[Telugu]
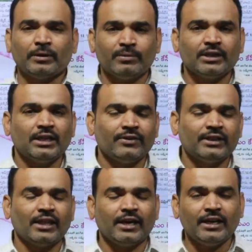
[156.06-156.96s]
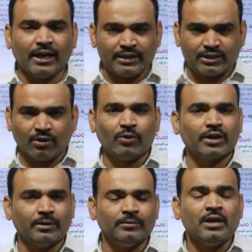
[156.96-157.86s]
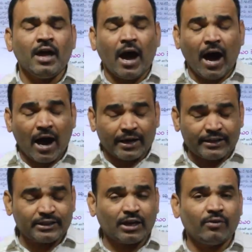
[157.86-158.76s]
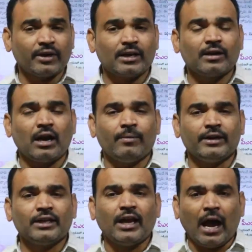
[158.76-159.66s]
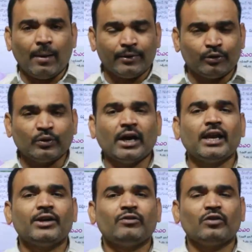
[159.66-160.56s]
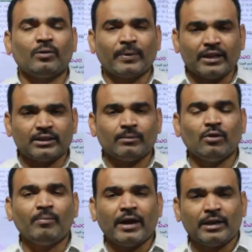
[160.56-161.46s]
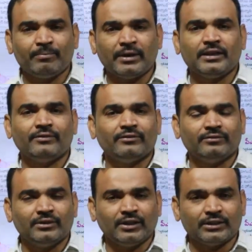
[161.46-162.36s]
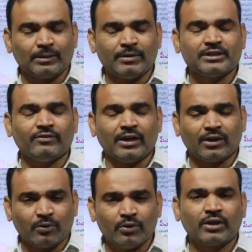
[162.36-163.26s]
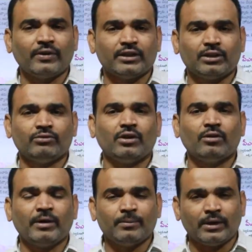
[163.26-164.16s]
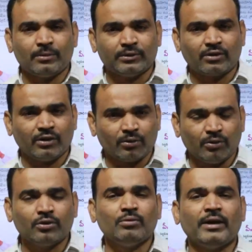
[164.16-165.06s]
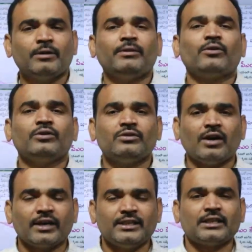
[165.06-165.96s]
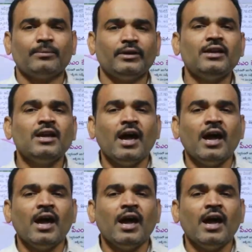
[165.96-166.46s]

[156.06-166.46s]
పద్మాదేవేందర్ రెడ్డి హరీష్ రావు వర్గం ఆ హరీష్ రావు వర్గం కాబట్టి ఆమెను తొక్కాలనే ఒక ప్రయత్నంలో మైనంపల్లి సంబంధించిన వాళ్ళ కొడుకు ఎవరైతే ఉన్నారో మైనంపల్లి హనుమంతరావు వాళ్ళ కొడుకు మైనంపల్లి రోహిత్ను అక్కడ తీసుకుపోయి